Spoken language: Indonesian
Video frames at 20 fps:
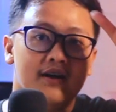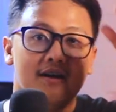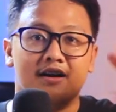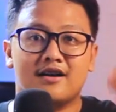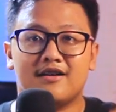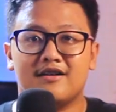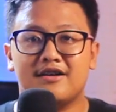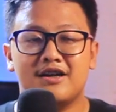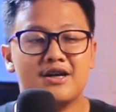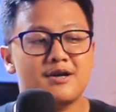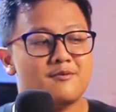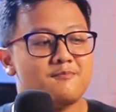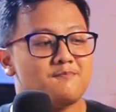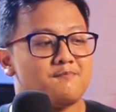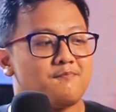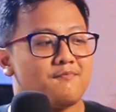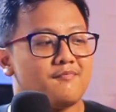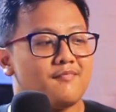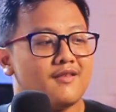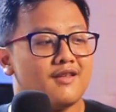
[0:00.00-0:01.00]
karena
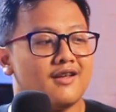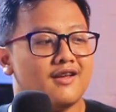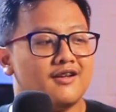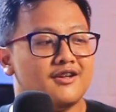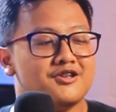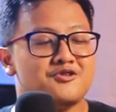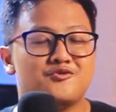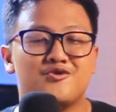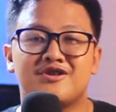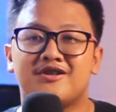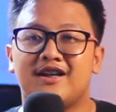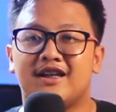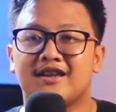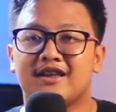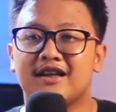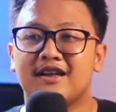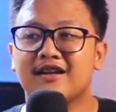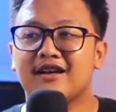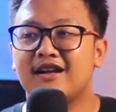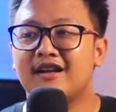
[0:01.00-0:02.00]
di Switch
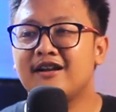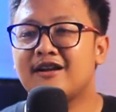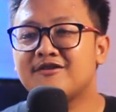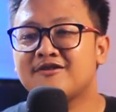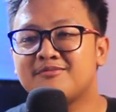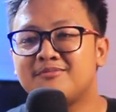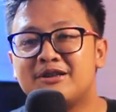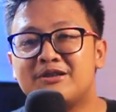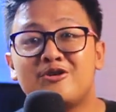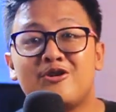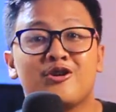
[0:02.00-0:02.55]
Lite kan kalian harus beli